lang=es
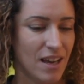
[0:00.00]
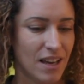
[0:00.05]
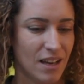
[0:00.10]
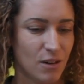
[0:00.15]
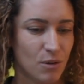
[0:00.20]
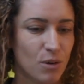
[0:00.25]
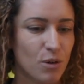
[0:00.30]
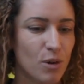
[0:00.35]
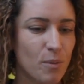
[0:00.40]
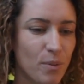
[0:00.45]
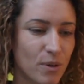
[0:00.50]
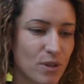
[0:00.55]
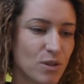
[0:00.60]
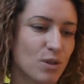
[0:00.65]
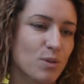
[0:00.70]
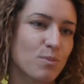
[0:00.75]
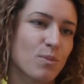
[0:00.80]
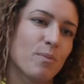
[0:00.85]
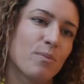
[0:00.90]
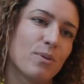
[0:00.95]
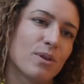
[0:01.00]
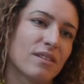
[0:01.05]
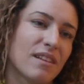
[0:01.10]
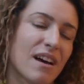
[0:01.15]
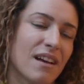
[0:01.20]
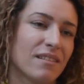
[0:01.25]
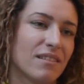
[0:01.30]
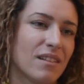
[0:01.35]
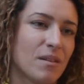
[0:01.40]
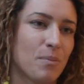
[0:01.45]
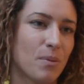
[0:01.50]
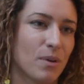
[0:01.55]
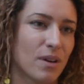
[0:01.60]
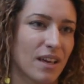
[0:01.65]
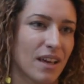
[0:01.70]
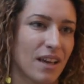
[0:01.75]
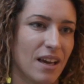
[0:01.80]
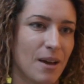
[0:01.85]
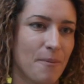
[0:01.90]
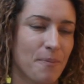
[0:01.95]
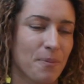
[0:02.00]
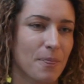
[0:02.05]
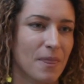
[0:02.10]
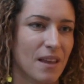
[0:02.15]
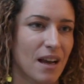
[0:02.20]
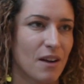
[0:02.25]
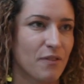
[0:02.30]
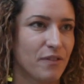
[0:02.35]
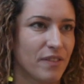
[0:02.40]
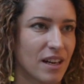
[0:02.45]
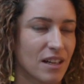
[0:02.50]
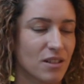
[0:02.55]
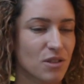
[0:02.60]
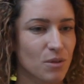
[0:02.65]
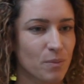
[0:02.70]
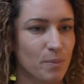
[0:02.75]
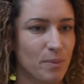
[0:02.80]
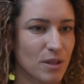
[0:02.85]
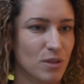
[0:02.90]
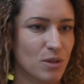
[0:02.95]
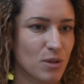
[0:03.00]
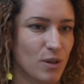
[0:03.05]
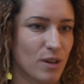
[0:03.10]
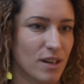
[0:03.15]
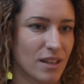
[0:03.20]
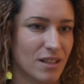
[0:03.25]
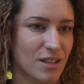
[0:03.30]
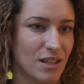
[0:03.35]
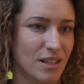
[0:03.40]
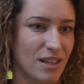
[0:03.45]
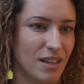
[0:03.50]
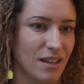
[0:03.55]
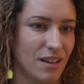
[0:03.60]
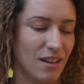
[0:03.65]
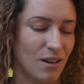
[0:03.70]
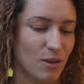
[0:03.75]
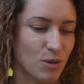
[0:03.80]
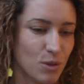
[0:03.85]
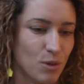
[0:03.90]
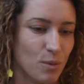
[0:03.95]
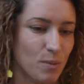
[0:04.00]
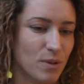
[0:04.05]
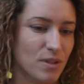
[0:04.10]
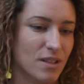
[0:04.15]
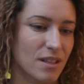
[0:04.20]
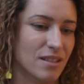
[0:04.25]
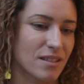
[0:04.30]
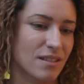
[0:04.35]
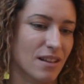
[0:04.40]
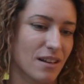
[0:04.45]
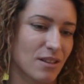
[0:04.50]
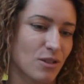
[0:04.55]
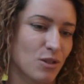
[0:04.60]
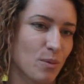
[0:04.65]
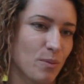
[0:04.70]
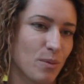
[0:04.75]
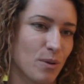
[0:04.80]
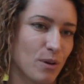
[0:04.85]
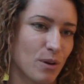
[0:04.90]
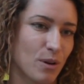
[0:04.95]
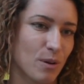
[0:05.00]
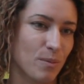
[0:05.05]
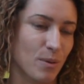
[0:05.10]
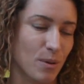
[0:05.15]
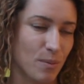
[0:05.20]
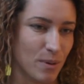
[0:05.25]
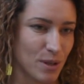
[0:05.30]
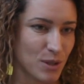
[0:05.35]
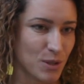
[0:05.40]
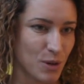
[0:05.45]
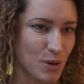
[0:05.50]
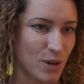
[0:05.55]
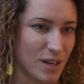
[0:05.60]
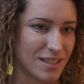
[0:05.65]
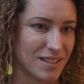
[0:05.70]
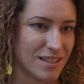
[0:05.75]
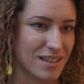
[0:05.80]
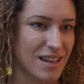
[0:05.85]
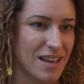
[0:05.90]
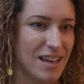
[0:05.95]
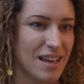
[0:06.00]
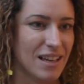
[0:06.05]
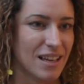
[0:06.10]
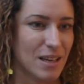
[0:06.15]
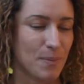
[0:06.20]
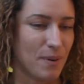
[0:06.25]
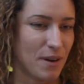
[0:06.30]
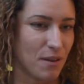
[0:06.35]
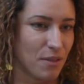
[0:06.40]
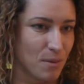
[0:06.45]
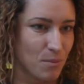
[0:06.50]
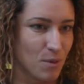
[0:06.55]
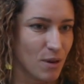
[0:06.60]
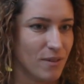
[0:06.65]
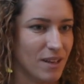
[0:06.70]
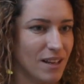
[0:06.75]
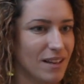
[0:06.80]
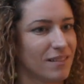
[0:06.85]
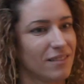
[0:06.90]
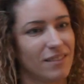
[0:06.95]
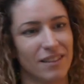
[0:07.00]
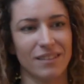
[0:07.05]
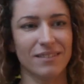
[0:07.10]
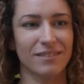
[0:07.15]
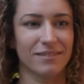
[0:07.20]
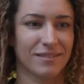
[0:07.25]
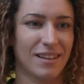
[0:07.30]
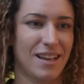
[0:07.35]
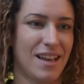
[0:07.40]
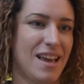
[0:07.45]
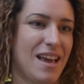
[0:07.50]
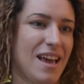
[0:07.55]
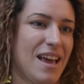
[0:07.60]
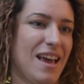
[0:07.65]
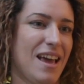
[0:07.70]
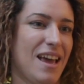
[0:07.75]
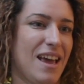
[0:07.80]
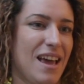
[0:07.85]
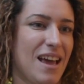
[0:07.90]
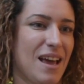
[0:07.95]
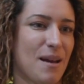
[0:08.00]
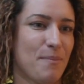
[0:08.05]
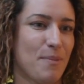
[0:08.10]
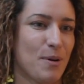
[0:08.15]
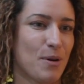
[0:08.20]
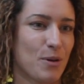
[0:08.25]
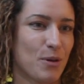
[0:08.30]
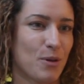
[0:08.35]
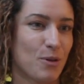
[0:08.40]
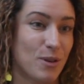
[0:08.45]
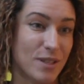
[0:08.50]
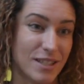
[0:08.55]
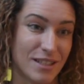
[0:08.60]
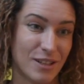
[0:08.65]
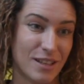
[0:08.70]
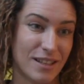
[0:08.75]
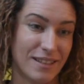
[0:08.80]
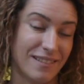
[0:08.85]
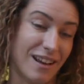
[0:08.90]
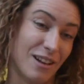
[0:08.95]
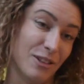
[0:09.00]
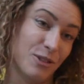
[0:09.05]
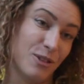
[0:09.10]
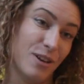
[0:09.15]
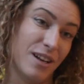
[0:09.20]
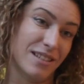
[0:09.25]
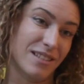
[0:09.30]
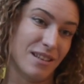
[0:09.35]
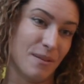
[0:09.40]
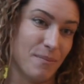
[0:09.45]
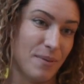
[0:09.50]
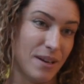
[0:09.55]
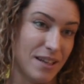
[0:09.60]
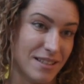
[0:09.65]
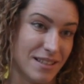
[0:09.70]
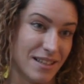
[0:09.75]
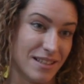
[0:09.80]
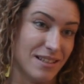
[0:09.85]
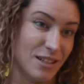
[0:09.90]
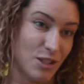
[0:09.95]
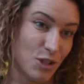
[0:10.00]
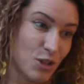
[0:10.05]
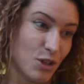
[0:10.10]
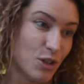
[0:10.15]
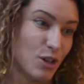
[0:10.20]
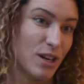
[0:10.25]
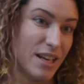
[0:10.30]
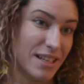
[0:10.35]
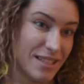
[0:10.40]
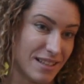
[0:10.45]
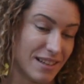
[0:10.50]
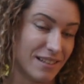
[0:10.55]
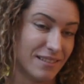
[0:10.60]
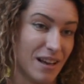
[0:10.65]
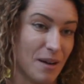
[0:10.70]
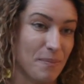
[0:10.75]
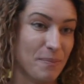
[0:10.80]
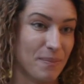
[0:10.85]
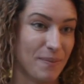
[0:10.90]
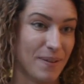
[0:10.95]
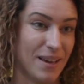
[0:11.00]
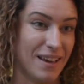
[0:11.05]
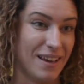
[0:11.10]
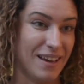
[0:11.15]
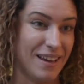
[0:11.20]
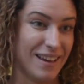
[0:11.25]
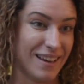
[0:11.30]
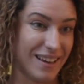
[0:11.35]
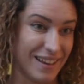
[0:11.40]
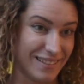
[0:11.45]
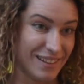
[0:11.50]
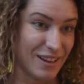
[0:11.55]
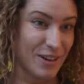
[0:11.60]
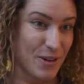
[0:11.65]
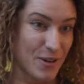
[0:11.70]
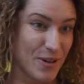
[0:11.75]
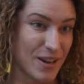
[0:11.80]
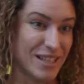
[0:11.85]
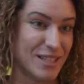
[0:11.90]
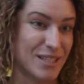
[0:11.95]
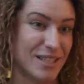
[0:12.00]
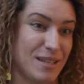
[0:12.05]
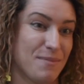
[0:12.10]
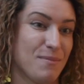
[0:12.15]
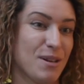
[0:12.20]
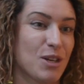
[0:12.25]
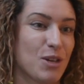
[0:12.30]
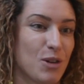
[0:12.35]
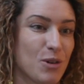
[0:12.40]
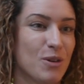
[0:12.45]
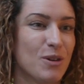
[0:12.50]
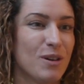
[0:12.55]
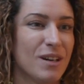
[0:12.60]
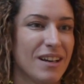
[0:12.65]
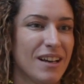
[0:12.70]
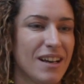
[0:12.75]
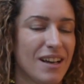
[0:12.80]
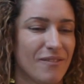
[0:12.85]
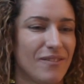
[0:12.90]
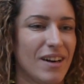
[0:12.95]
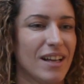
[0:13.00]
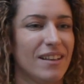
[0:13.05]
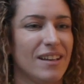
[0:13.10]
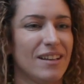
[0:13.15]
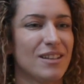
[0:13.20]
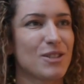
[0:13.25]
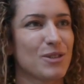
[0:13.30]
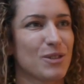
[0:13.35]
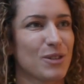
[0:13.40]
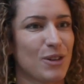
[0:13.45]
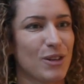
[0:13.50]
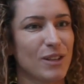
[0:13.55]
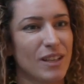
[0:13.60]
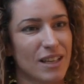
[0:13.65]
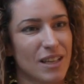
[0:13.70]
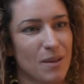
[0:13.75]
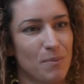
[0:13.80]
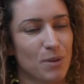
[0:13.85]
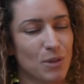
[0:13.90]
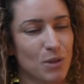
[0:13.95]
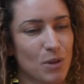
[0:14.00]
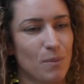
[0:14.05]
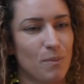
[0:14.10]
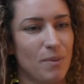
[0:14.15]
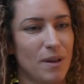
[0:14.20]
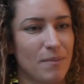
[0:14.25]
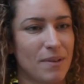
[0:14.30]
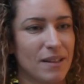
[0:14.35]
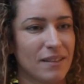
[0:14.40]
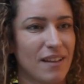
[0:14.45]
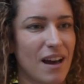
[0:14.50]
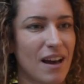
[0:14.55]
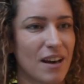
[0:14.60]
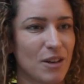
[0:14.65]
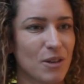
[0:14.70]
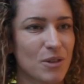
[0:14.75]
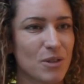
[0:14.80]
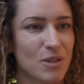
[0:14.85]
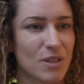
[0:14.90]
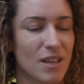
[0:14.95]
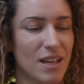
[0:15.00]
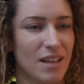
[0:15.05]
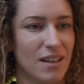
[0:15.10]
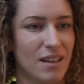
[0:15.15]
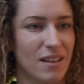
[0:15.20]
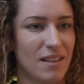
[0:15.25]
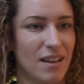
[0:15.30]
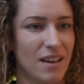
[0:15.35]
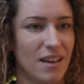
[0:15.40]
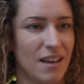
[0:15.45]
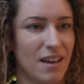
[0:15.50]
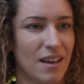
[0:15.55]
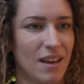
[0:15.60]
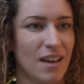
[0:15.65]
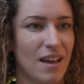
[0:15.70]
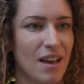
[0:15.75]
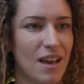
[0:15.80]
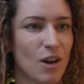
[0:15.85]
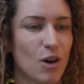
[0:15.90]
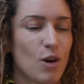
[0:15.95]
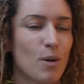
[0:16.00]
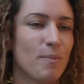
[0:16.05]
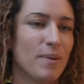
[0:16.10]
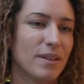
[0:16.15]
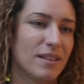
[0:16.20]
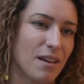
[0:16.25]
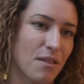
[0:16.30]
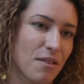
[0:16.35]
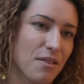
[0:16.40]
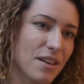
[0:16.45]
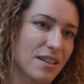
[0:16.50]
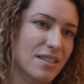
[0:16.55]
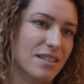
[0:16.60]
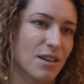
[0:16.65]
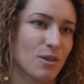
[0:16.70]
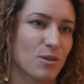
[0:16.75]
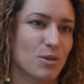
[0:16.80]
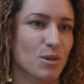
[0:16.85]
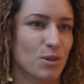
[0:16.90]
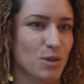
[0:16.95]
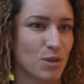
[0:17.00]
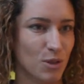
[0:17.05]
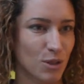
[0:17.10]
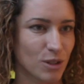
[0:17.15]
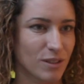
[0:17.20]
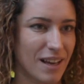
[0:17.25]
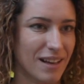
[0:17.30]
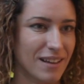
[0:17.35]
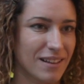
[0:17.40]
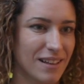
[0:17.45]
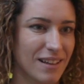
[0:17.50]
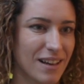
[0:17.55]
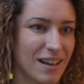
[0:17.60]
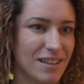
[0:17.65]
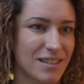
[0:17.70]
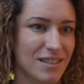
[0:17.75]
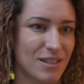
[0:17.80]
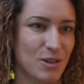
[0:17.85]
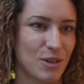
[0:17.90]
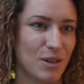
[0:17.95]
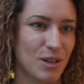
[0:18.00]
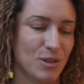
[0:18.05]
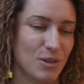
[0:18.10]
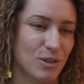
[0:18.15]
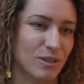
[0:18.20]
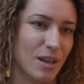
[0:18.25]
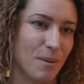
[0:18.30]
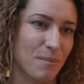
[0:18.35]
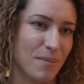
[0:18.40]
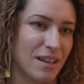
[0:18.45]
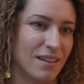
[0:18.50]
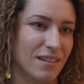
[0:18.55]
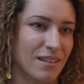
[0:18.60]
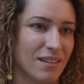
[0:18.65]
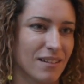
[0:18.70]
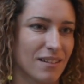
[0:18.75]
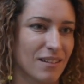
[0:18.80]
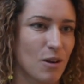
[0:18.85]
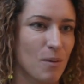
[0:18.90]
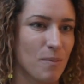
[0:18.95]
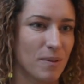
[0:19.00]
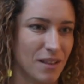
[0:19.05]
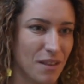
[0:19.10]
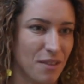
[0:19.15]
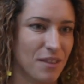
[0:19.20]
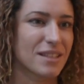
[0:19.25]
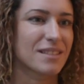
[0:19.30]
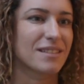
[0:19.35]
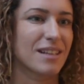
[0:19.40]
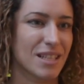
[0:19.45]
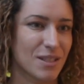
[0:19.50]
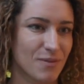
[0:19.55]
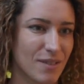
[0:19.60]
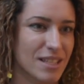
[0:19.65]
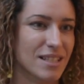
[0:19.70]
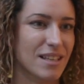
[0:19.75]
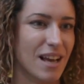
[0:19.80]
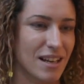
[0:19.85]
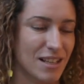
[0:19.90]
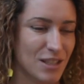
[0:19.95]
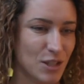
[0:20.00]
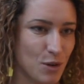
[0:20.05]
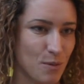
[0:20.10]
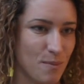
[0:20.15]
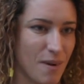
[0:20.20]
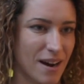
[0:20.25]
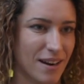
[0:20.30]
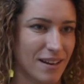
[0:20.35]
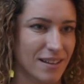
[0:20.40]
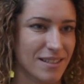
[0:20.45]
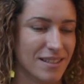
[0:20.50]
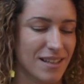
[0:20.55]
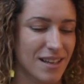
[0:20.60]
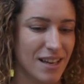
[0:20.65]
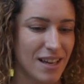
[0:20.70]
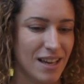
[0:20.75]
En un grupo eso es muy importante porque al final son personas y los grupos están hechos por, personas, que parece muy evidente, eh, pero no lo es tanto en las empresas. De hecho, la startup que, tengo, que es Team EQ, va de eso, de equipos complementarios y de competencias que no son solo técnicas, sino que son también competencias transversales y humanas.